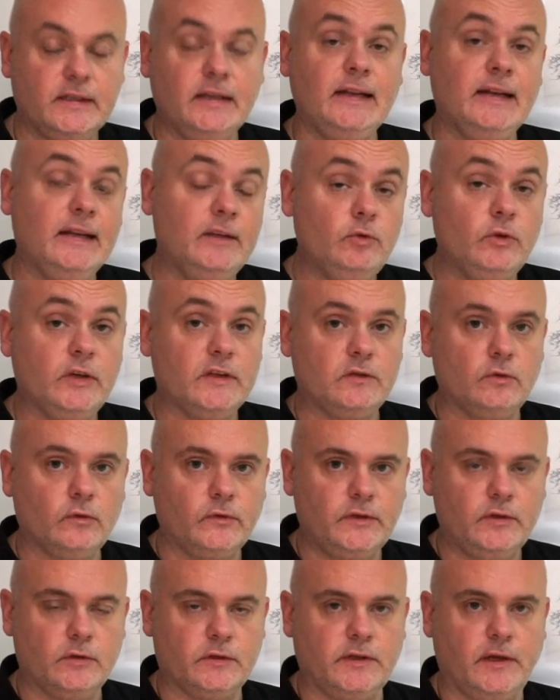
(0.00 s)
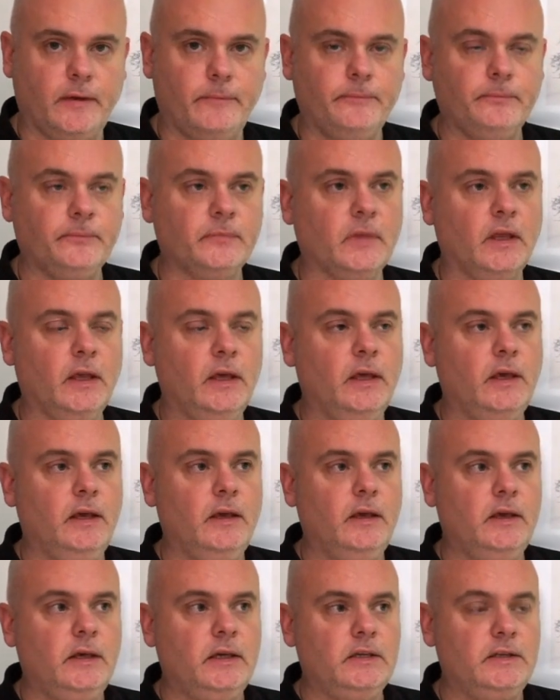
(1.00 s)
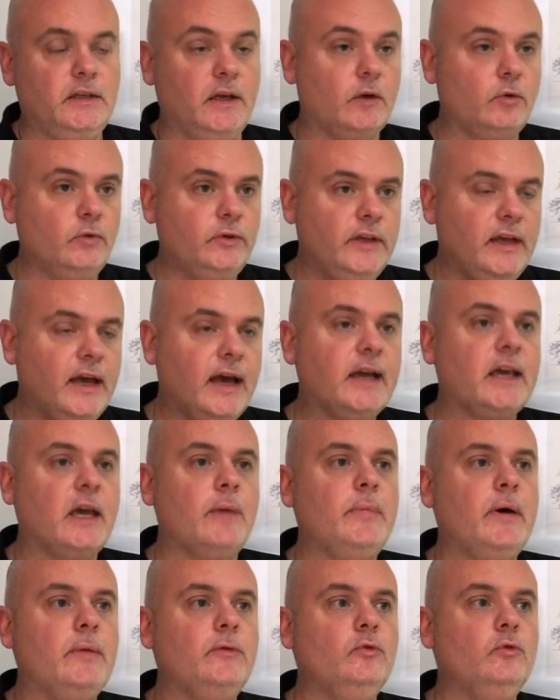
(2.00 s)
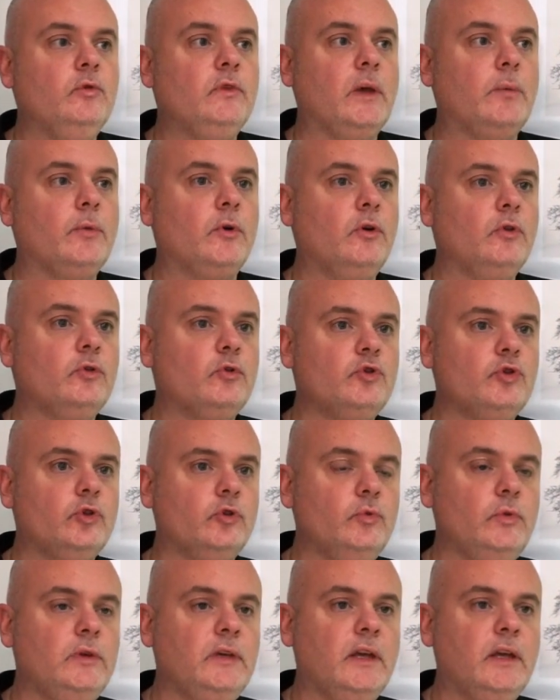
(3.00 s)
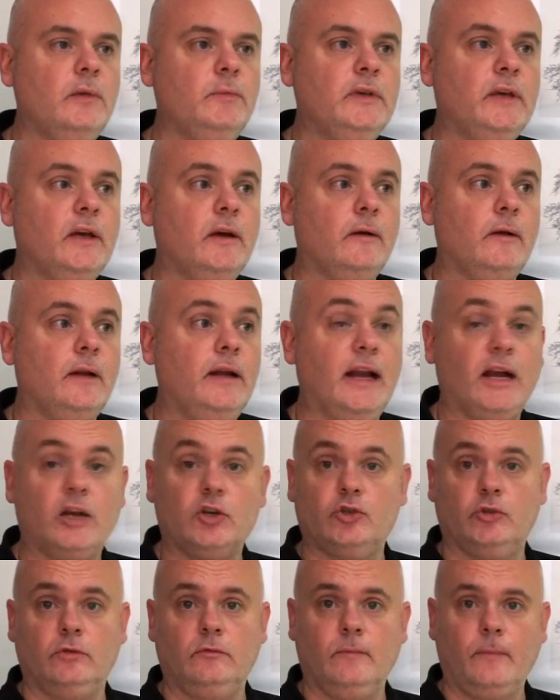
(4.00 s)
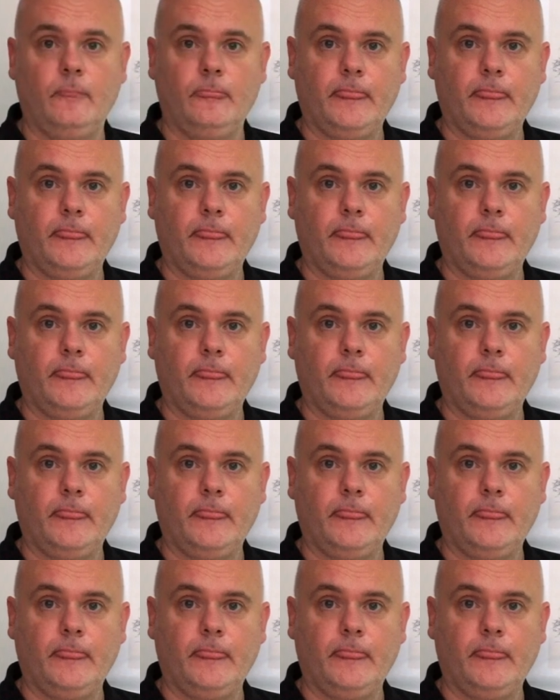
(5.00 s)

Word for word: l'éducation financière. C'est-à-dire qu'on est incapable de nous apprendre aujourd'hui et eh bien l'argent.